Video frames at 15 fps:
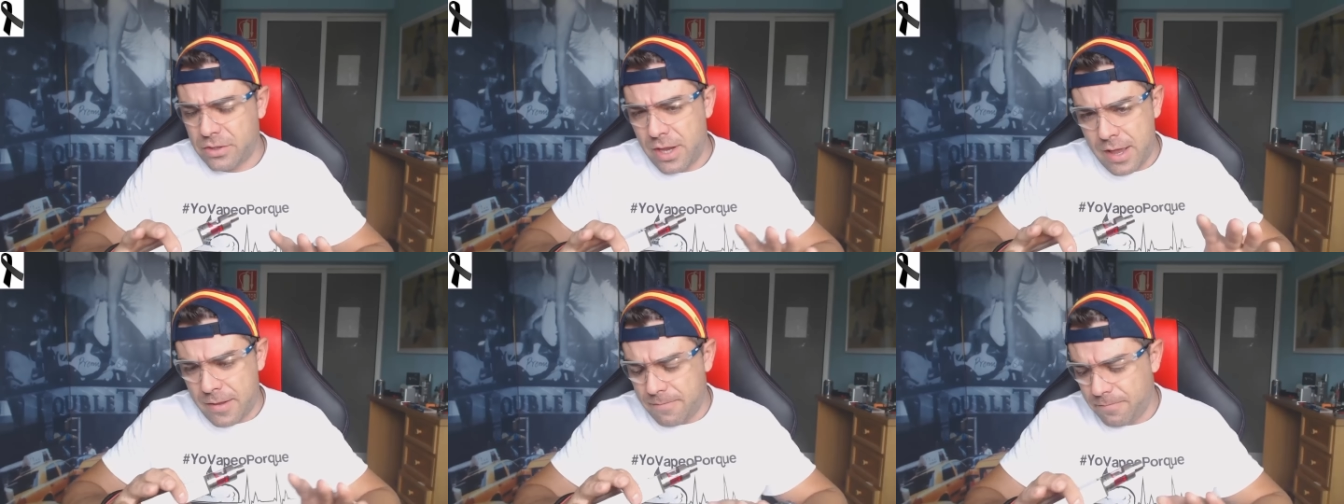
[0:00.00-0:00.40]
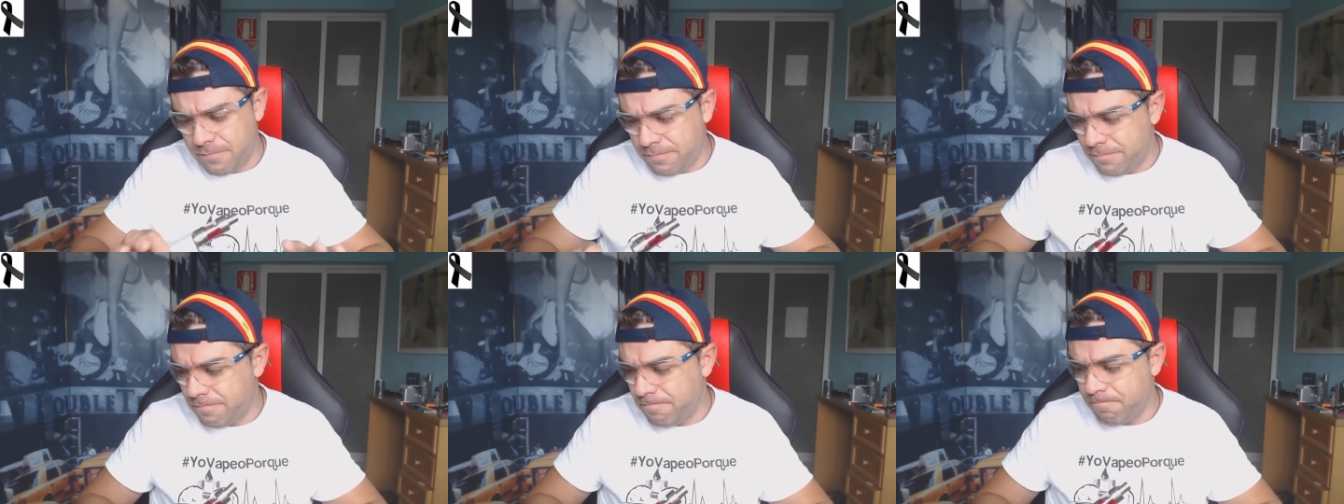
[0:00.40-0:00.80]
O sea,
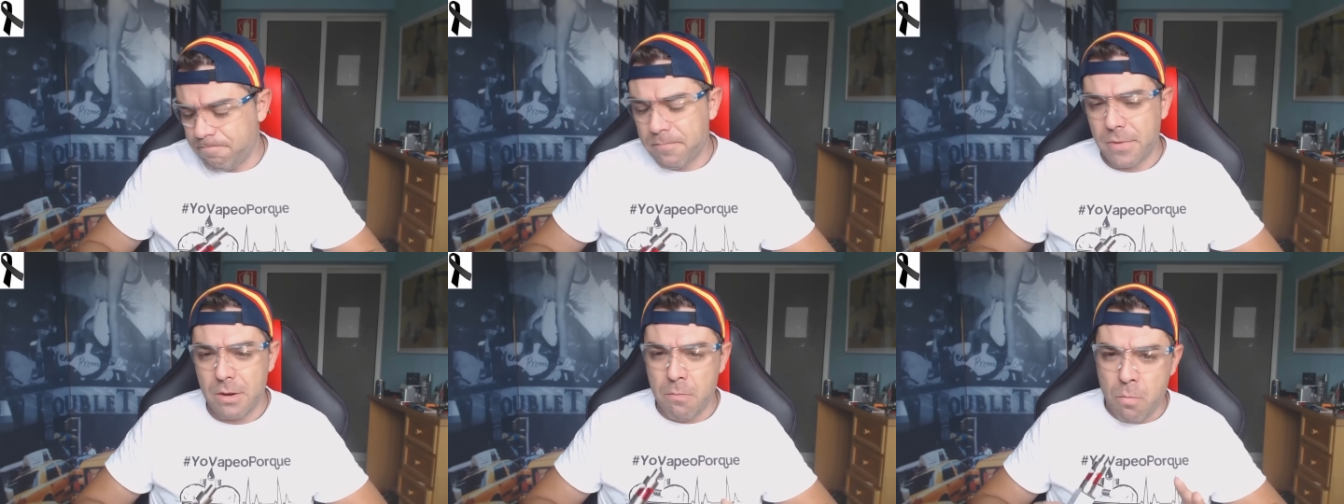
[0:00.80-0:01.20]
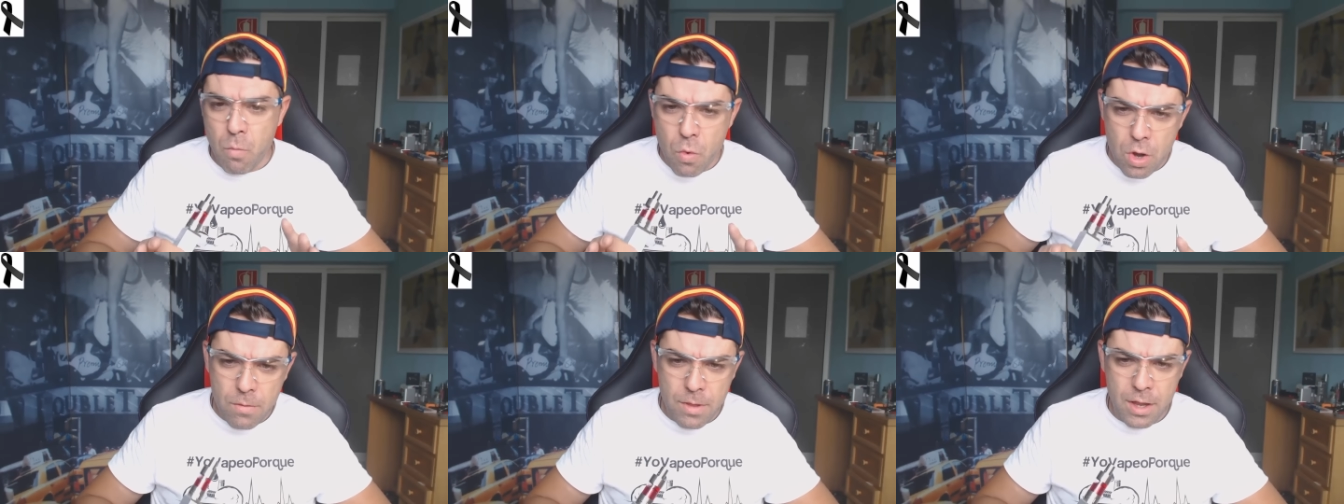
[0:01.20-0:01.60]
mm,
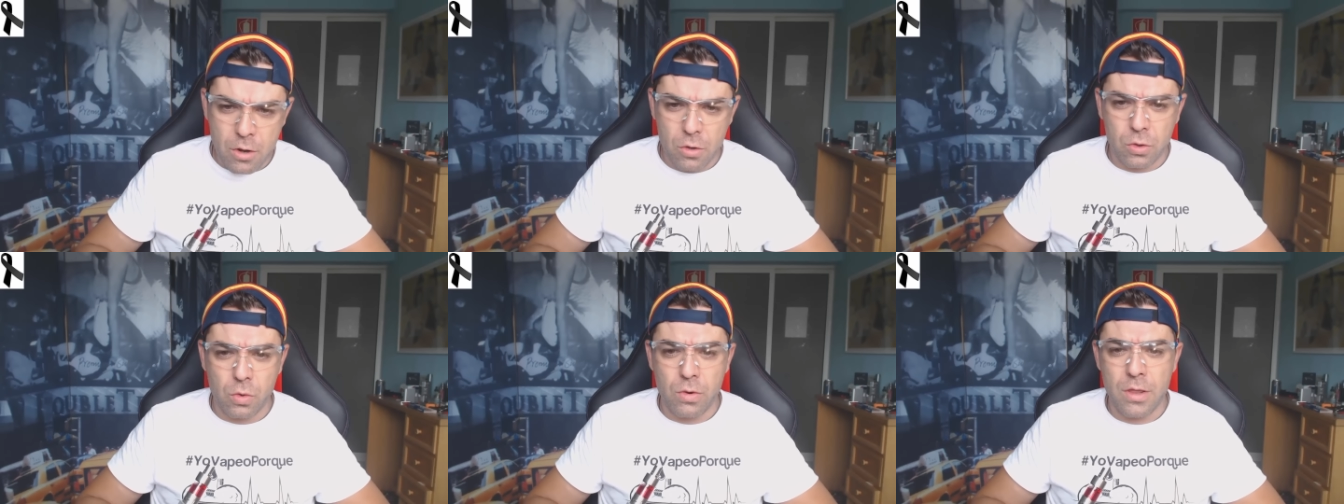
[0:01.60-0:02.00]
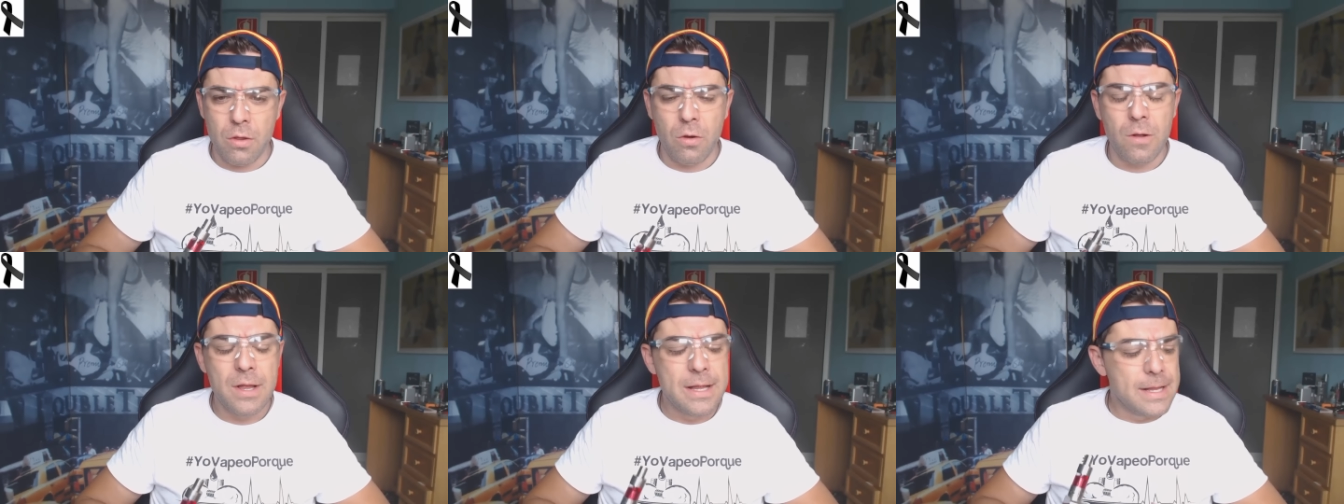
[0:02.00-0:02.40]
muy bien
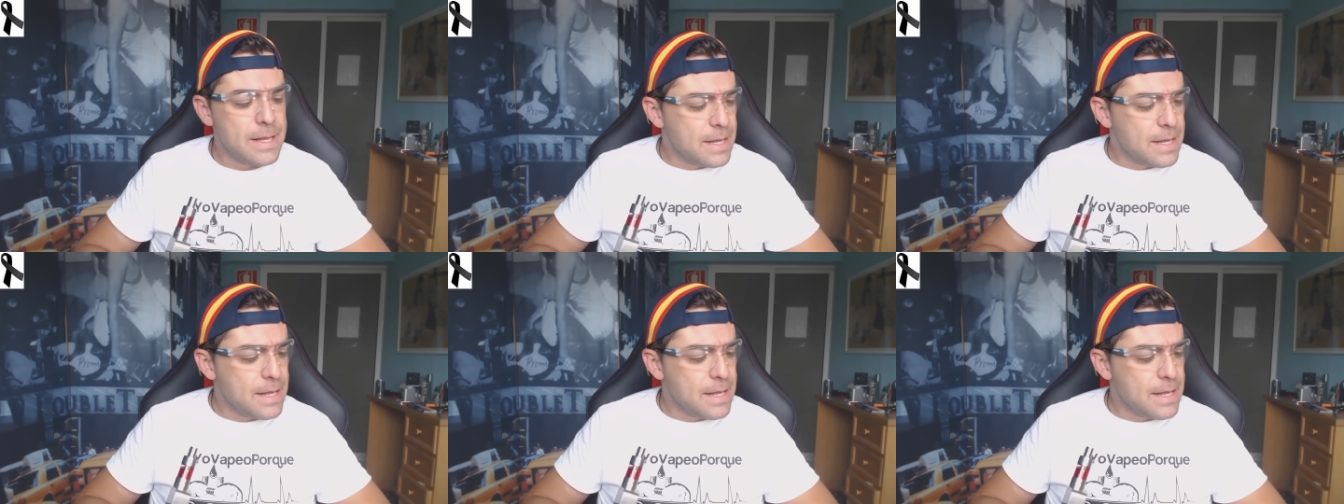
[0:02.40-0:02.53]
construido.